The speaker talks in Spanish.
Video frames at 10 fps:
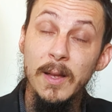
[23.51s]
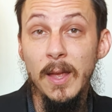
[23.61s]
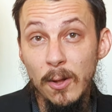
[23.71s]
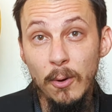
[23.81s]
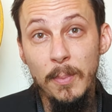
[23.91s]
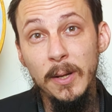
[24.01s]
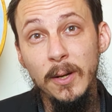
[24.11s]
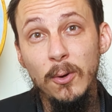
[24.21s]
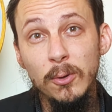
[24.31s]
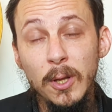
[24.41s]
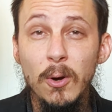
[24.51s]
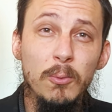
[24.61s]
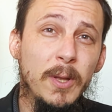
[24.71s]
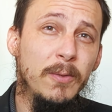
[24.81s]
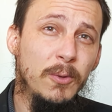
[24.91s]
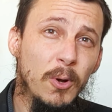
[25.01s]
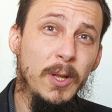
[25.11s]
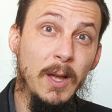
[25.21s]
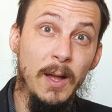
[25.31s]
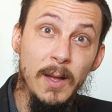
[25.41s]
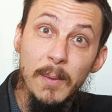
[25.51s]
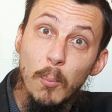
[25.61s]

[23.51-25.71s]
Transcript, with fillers: que quiero compartir contigo una historia